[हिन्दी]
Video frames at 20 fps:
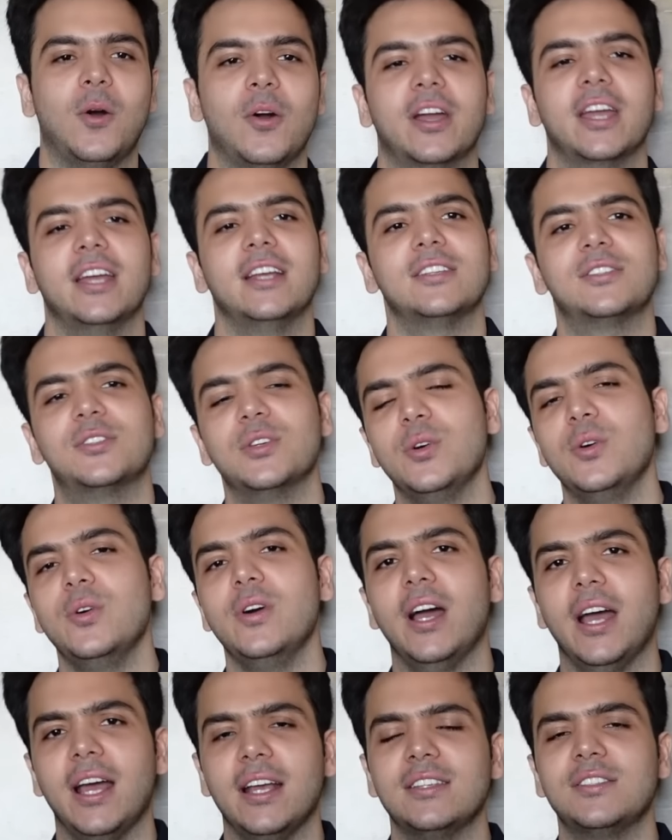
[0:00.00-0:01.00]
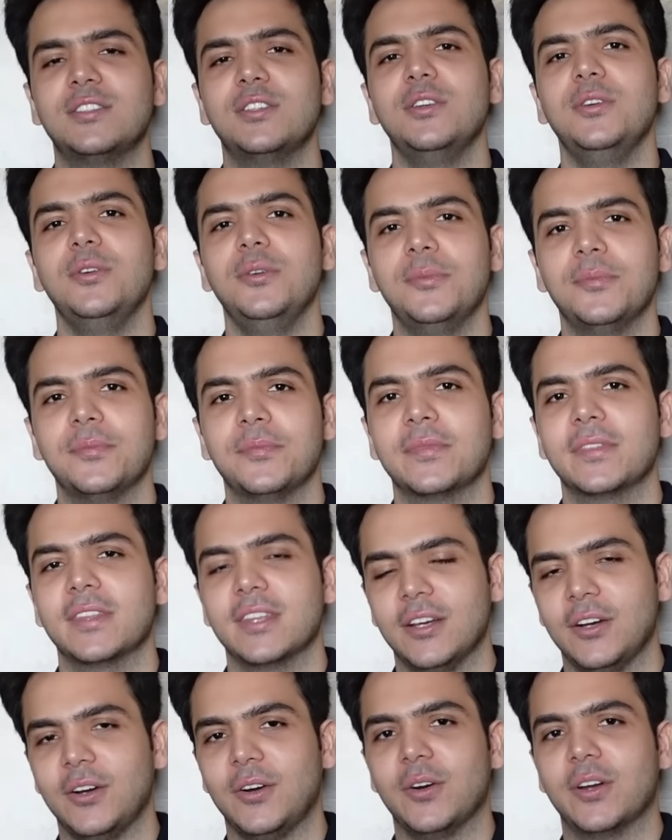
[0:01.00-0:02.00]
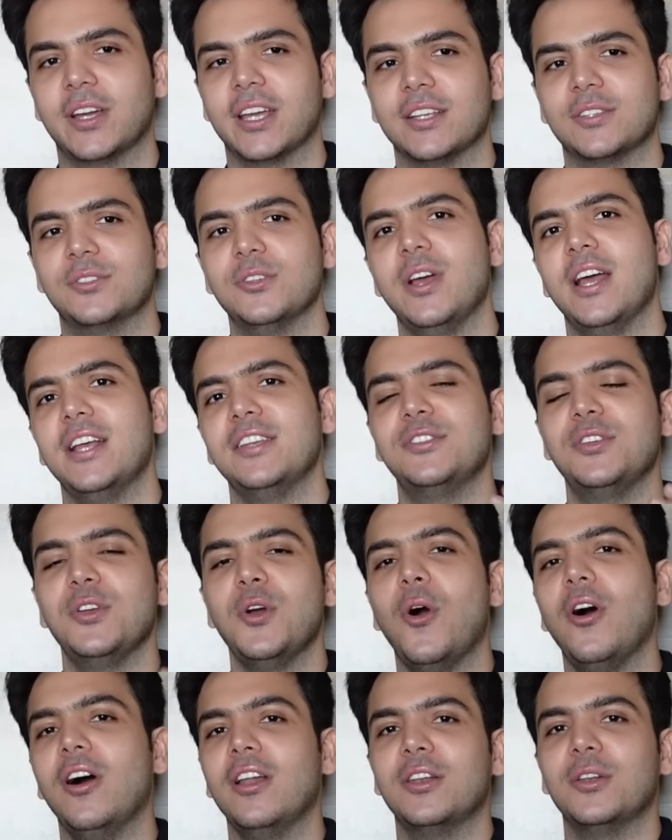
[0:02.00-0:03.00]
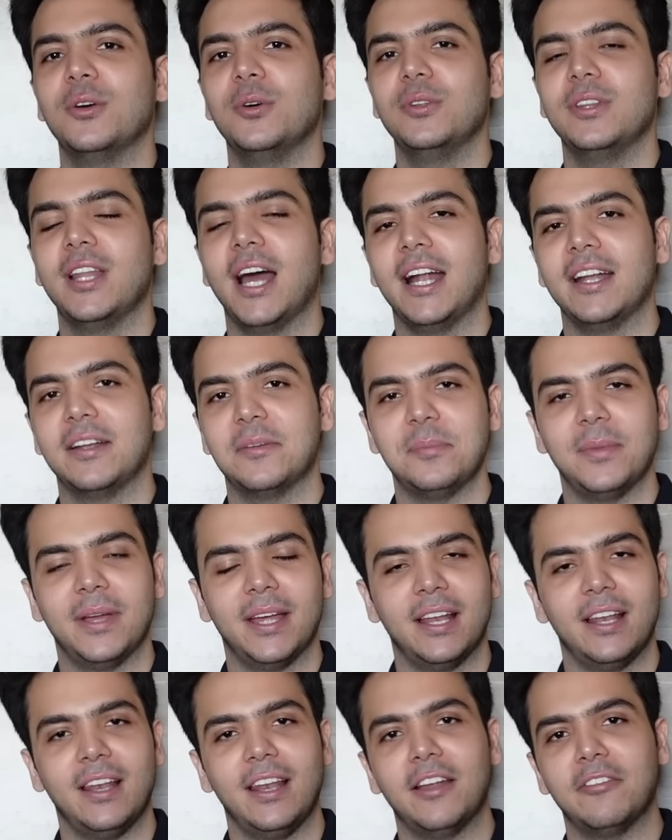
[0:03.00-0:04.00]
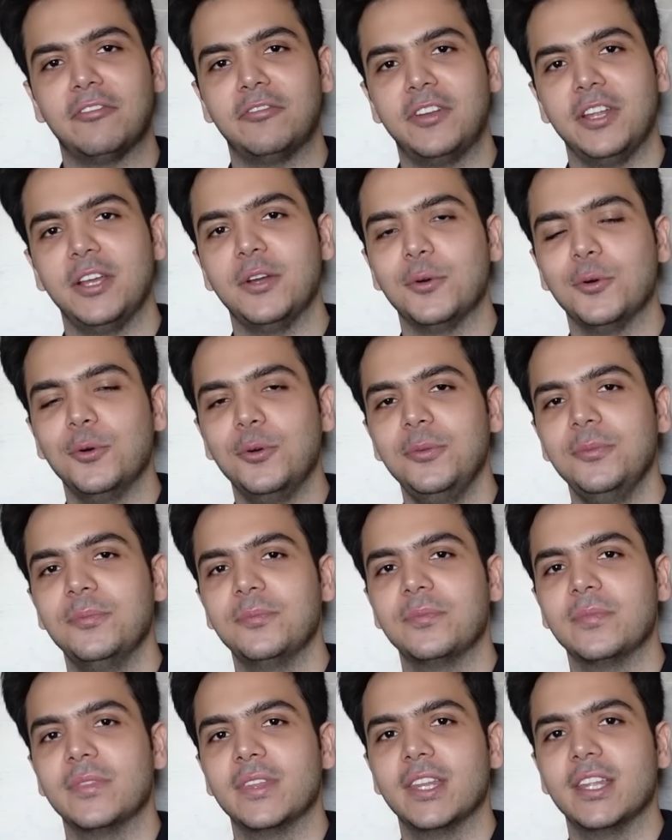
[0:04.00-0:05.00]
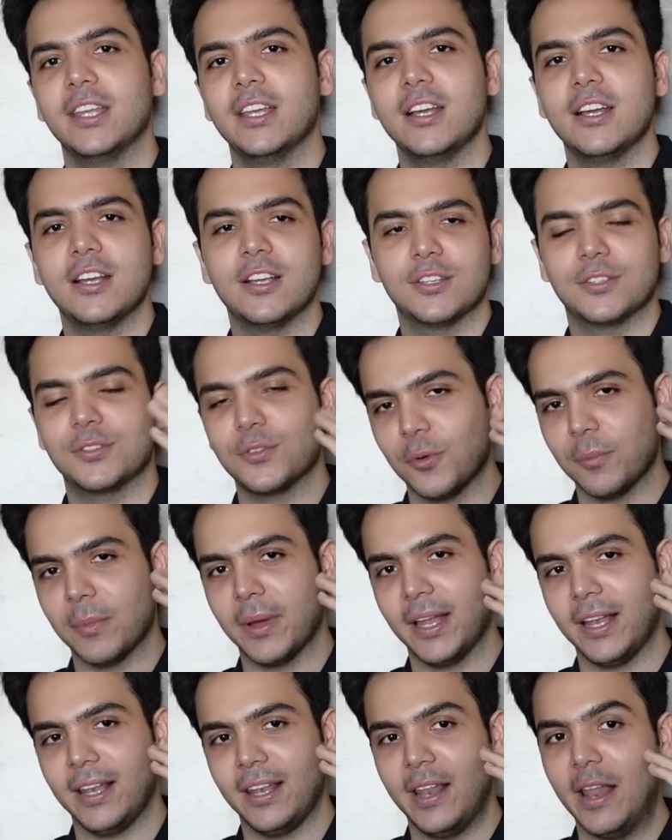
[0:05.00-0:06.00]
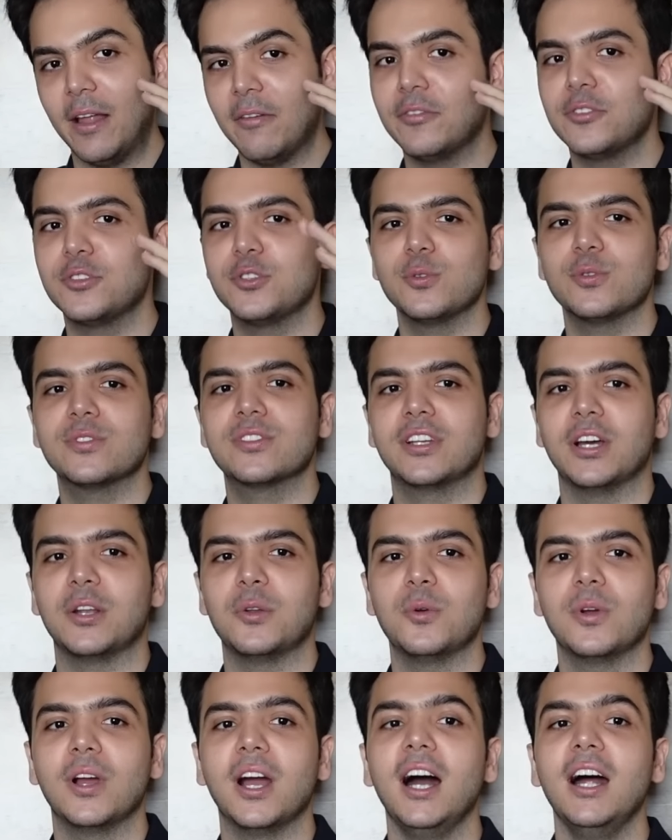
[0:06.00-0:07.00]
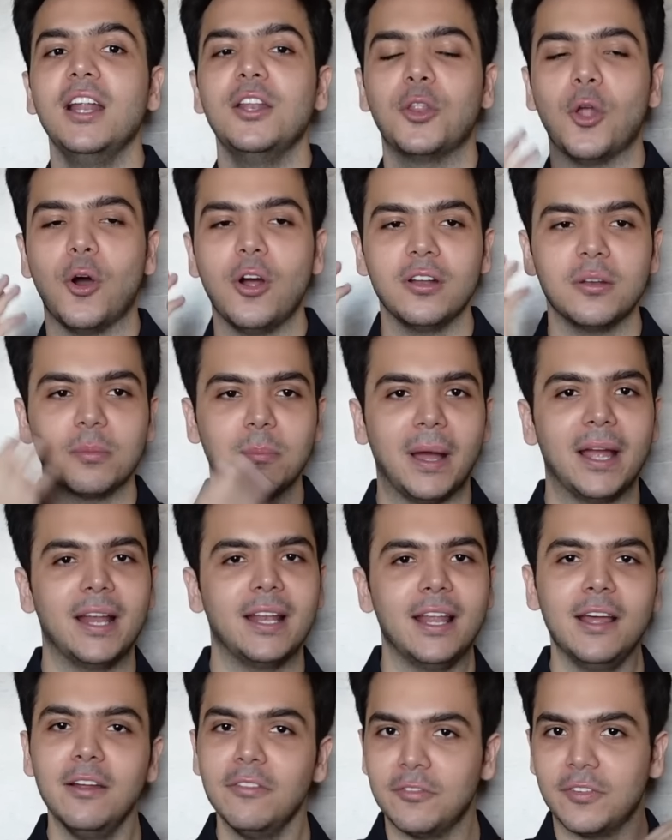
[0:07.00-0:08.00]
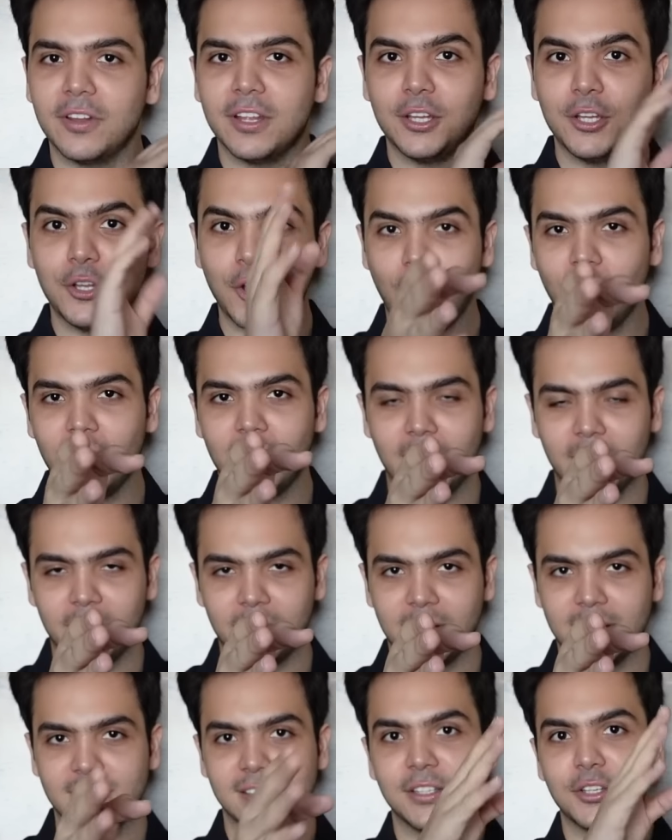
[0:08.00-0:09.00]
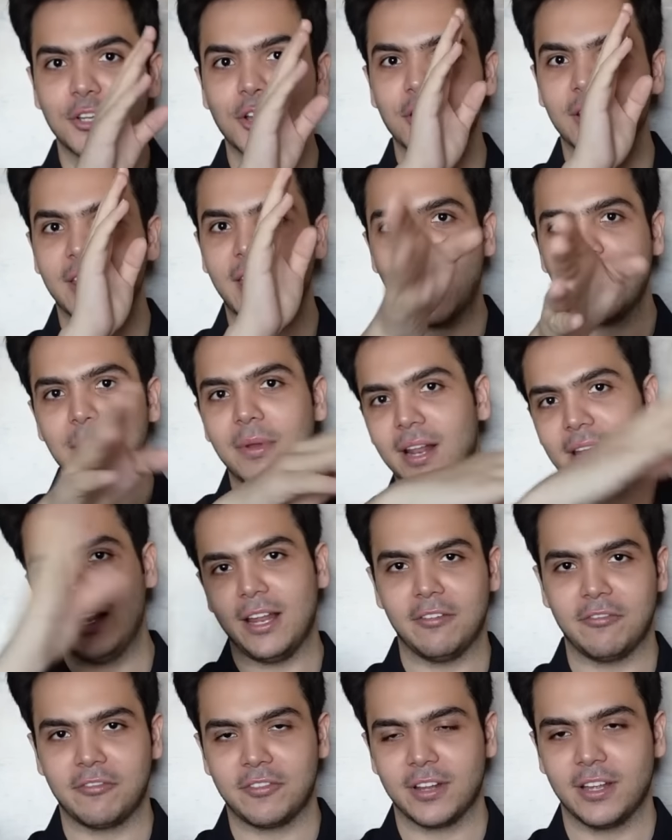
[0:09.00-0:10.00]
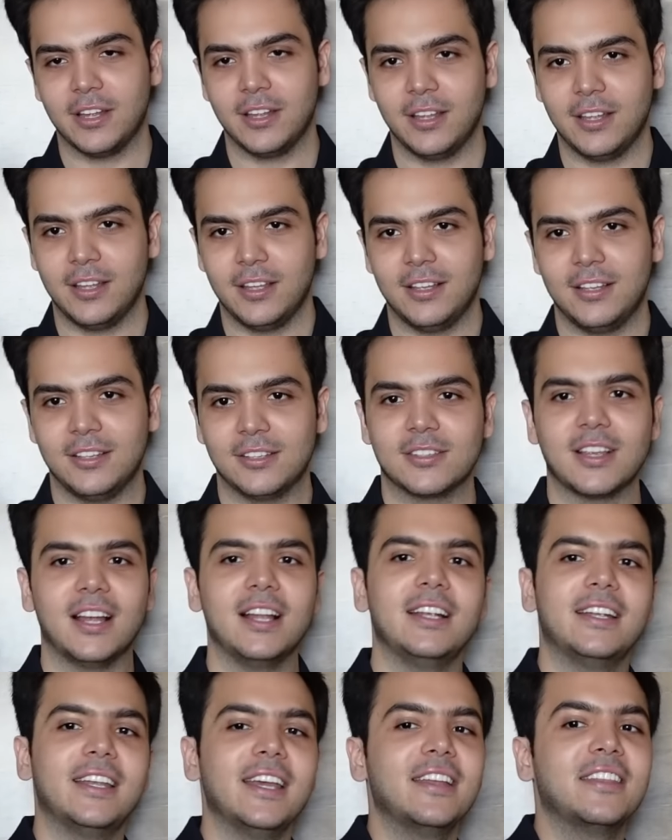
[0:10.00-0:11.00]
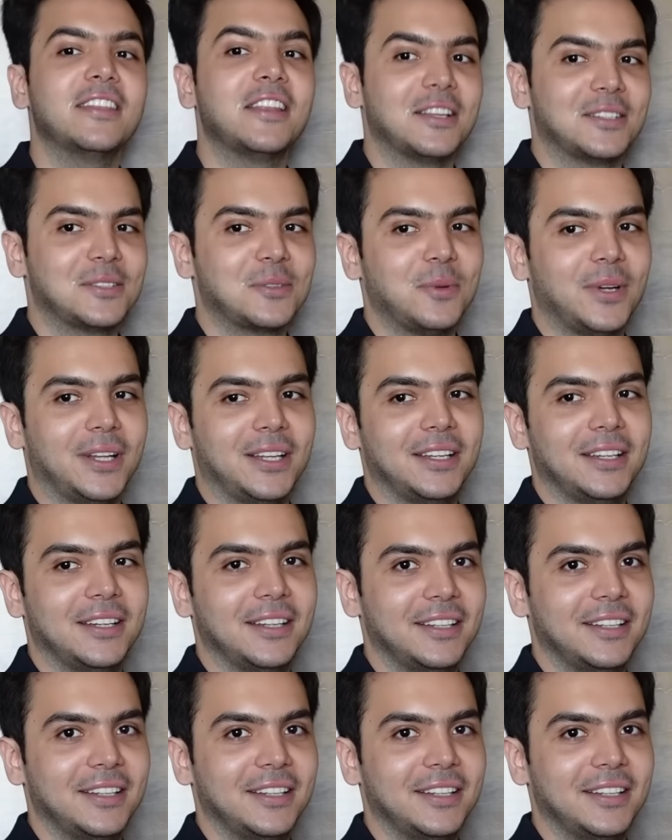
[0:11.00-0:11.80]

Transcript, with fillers: ओके सो फॉर यू ओके सो एज यू ऑल नो दैट मैं लेफ्टी हूँ सो मैं लेफ्ट चूज करूंगा नॉट माई लेफ्ट योर लेफ्ट एज इन योर कैमरा लेफ्ट सो आई टेक दिस वन